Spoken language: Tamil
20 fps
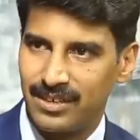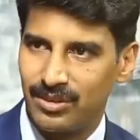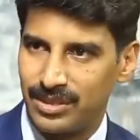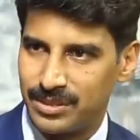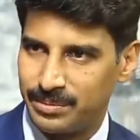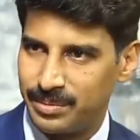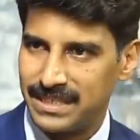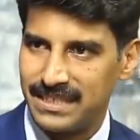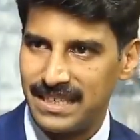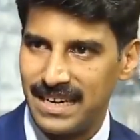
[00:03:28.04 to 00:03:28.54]
எங்களோட
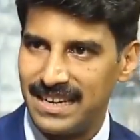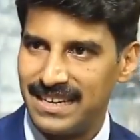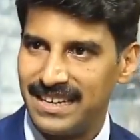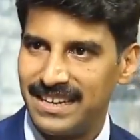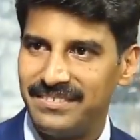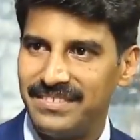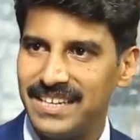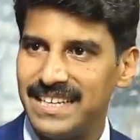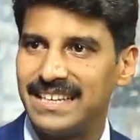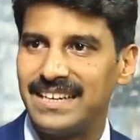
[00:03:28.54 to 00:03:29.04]

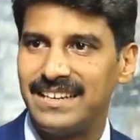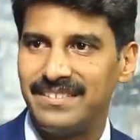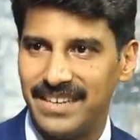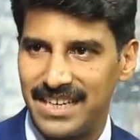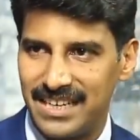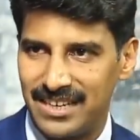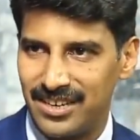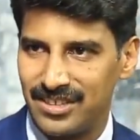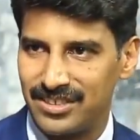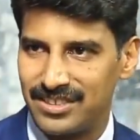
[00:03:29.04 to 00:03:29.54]
ஸ்பெஷாலிட்டியே வீக்கெண்ட்
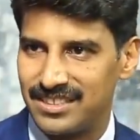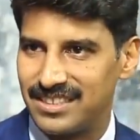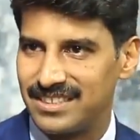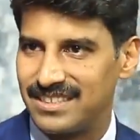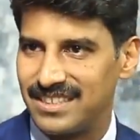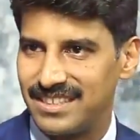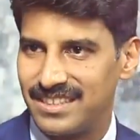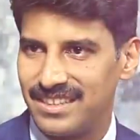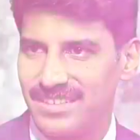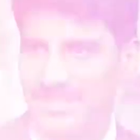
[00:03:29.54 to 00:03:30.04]
வெயிட் லாஸ் சர்ஜரி